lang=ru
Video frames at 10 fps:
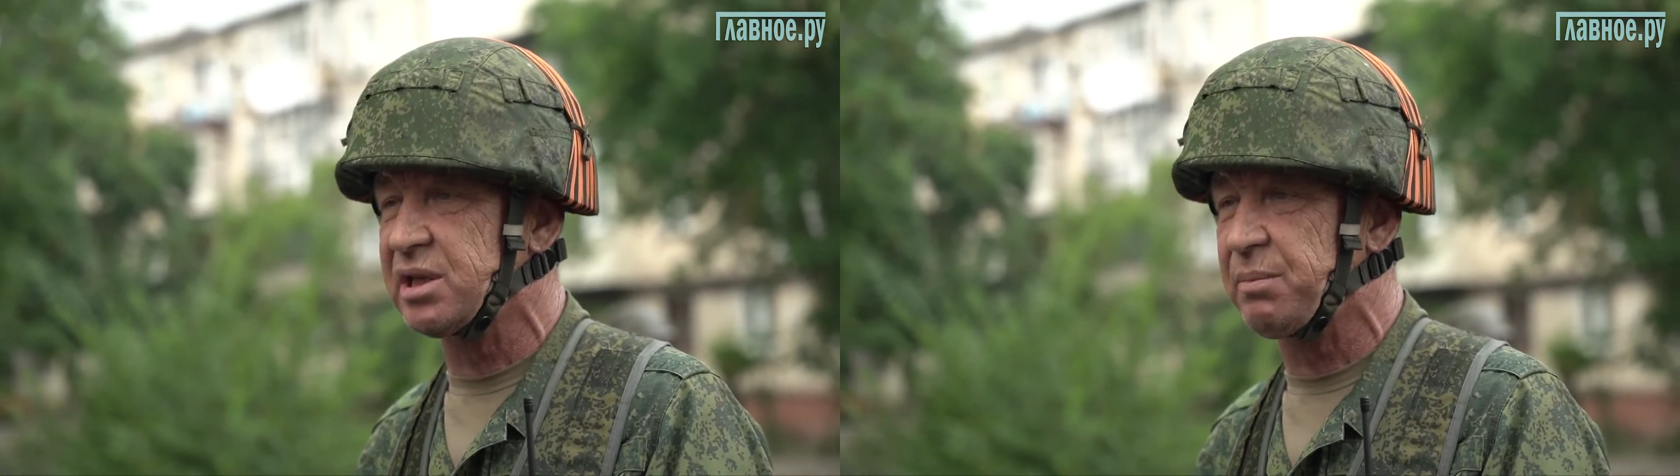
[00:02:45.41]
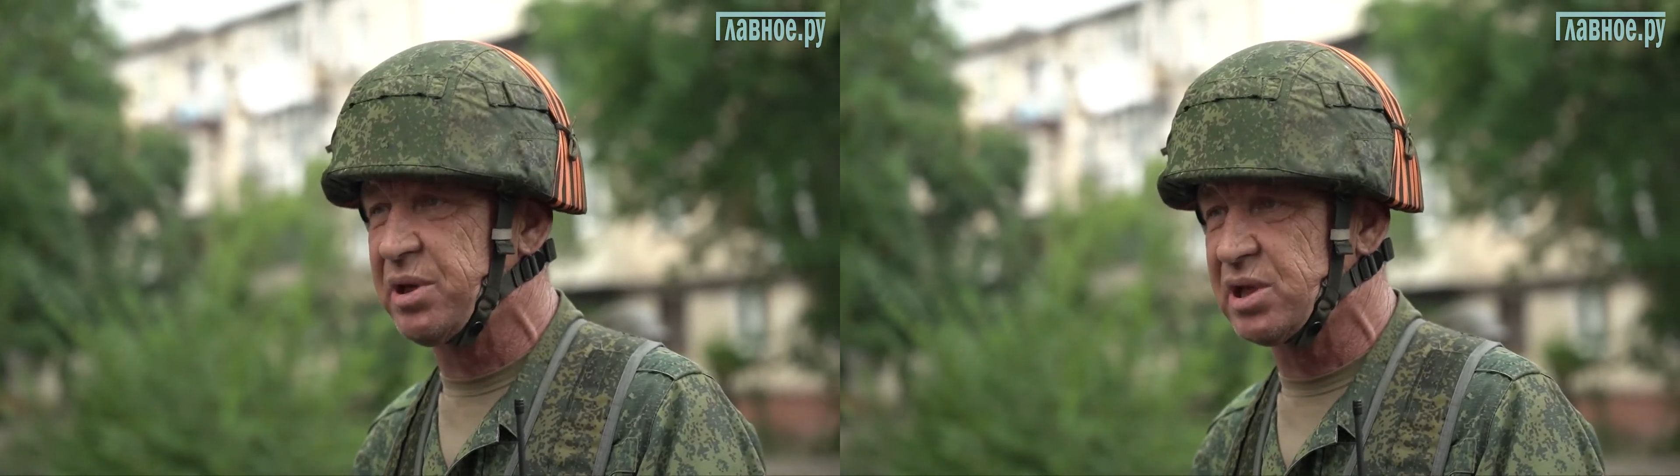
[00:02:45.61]

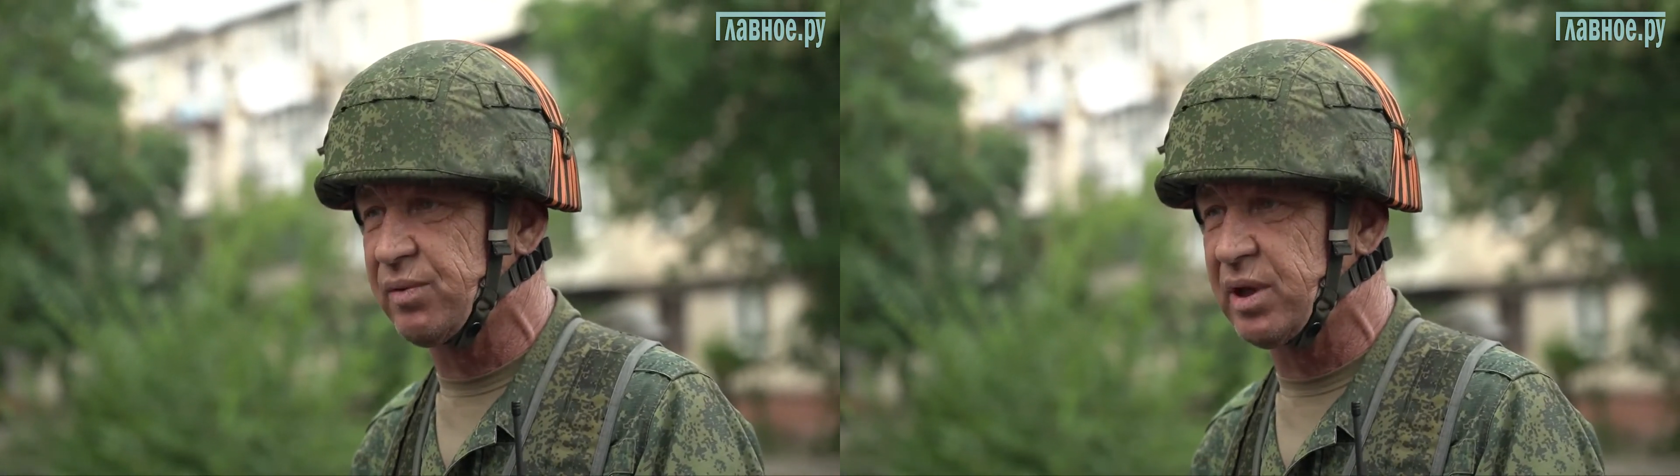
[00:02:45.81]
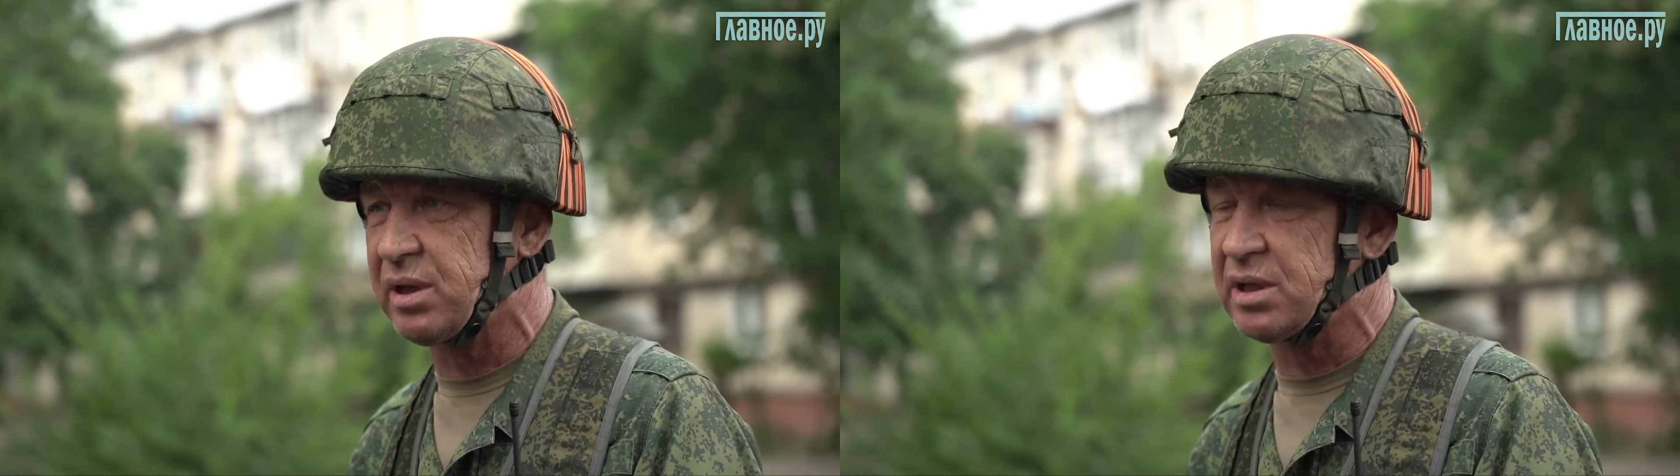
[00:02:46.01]

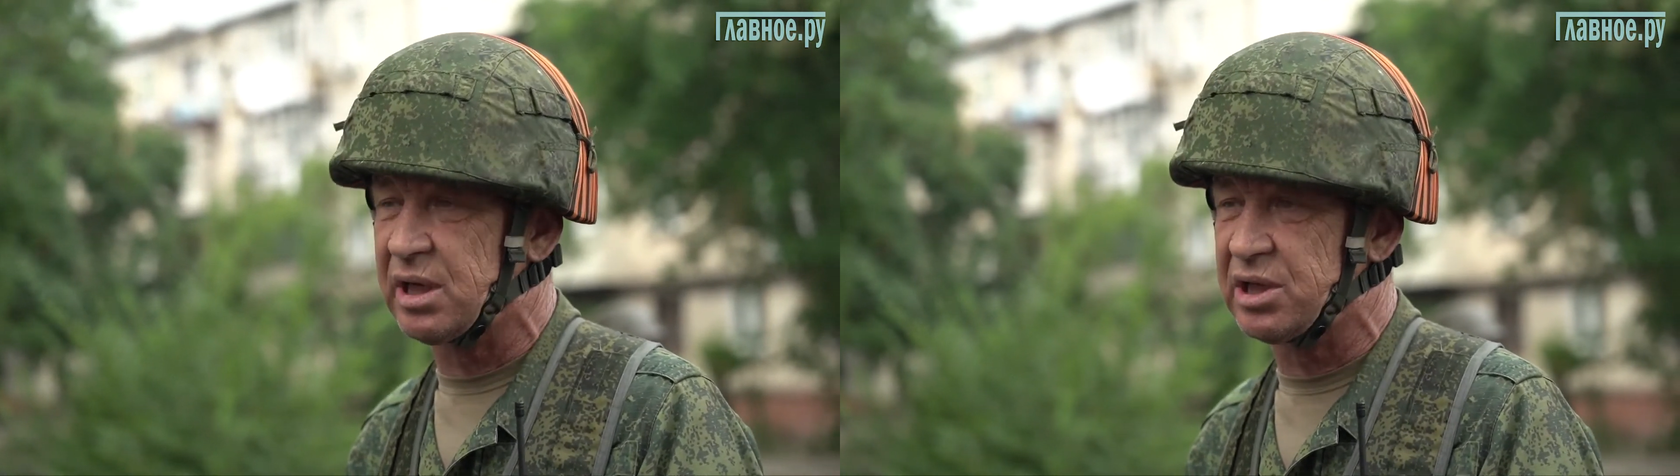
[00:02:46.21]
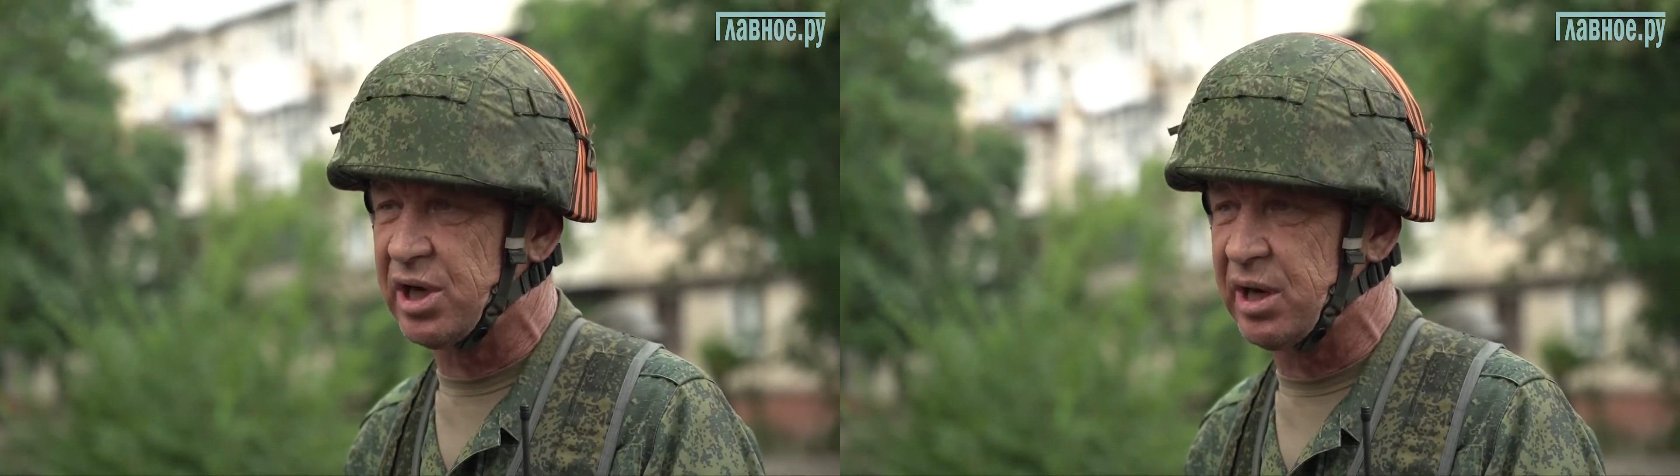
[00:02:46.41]
записывает,
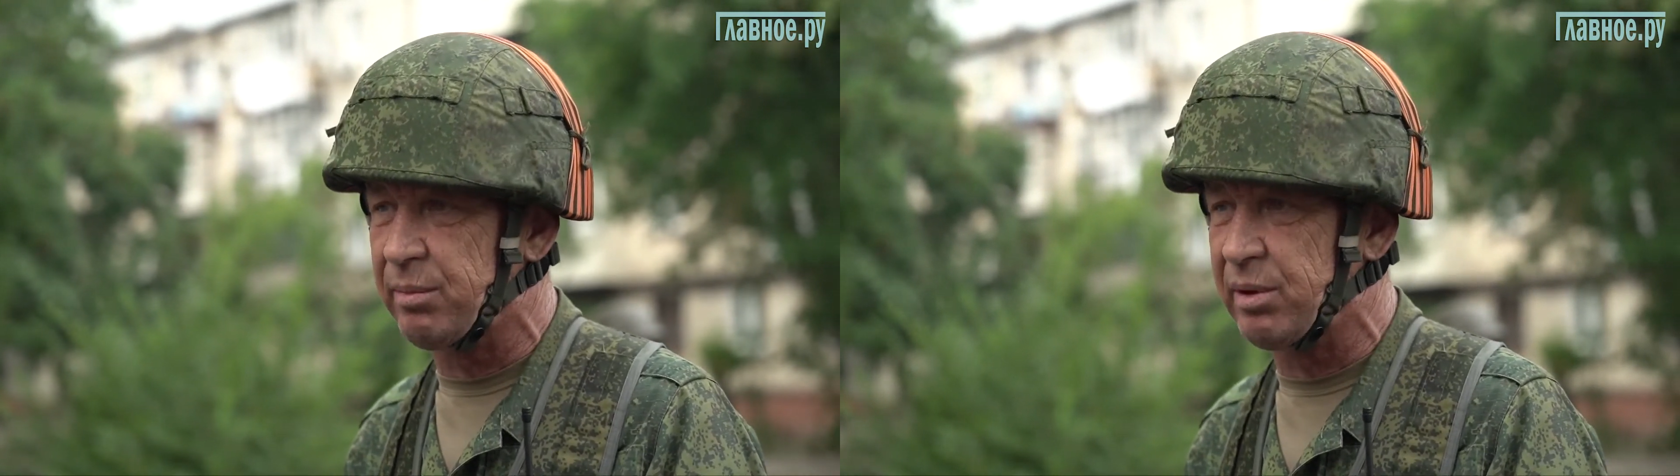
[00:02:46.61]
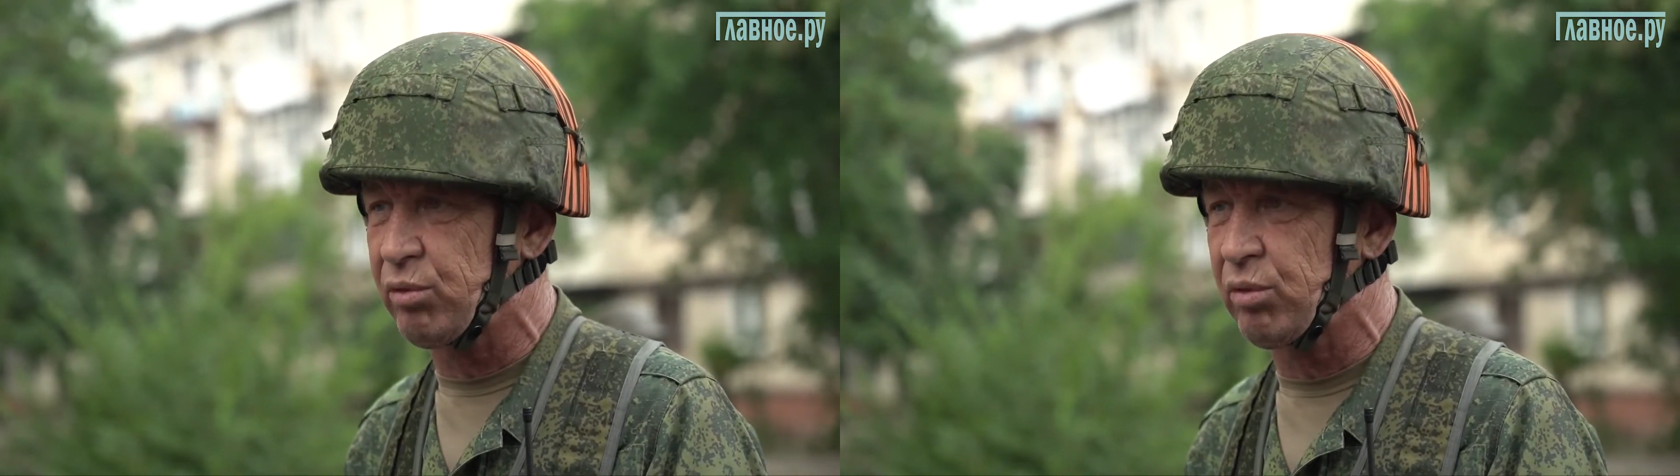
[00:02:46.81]

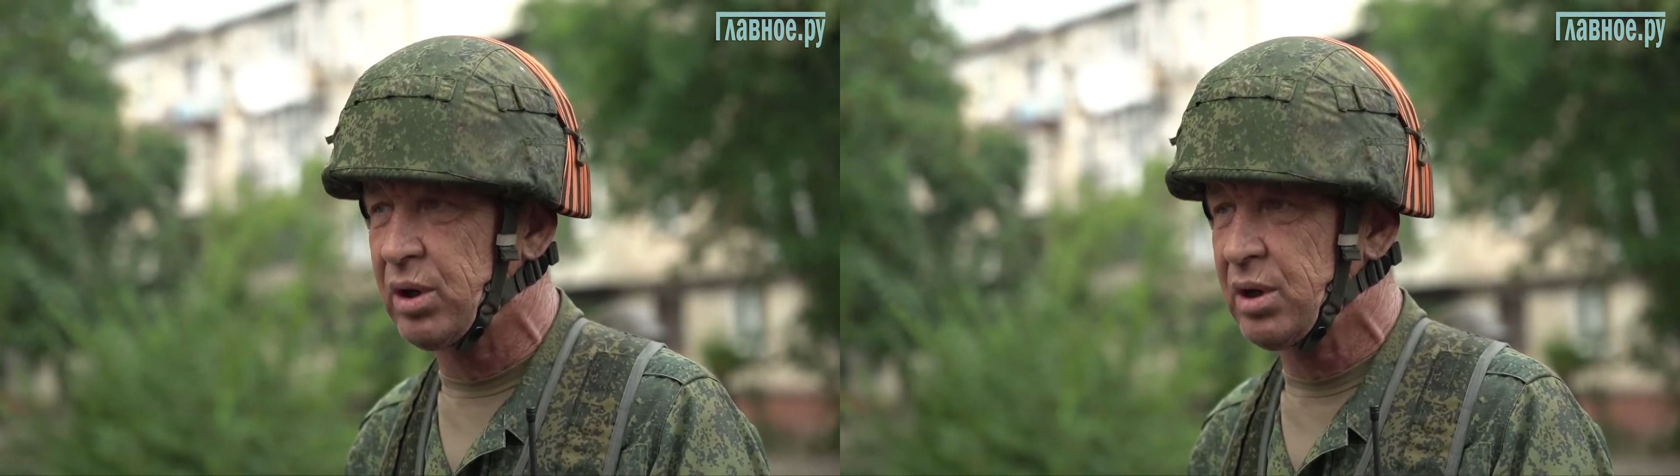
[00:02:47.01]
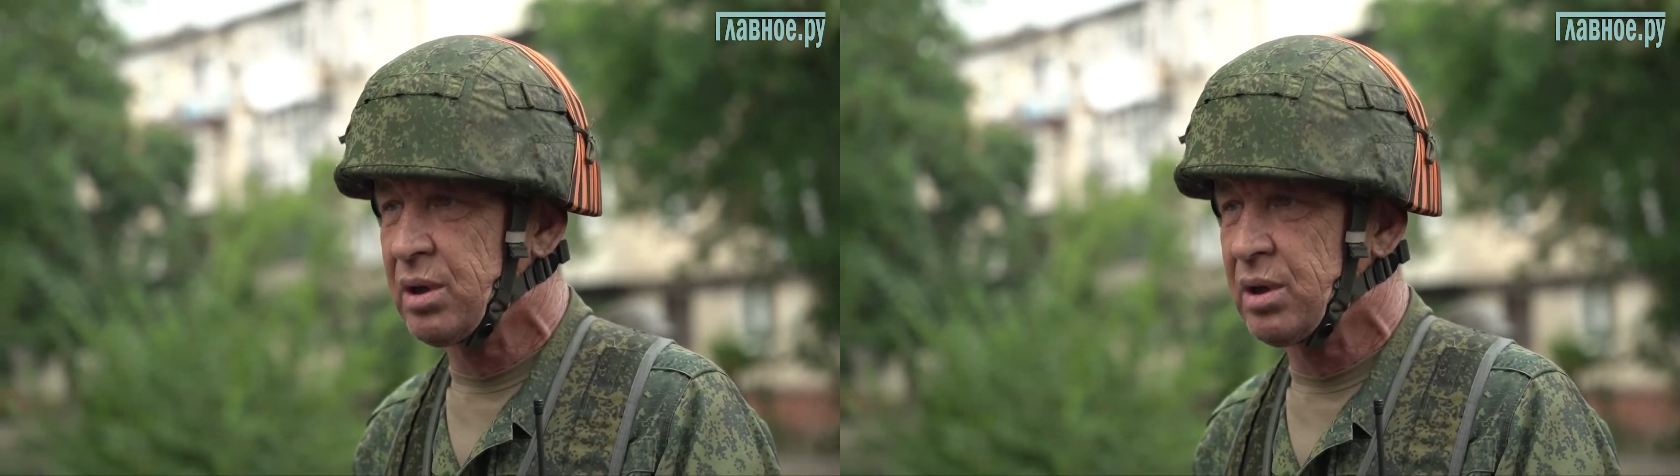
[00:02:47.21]
назначаем ему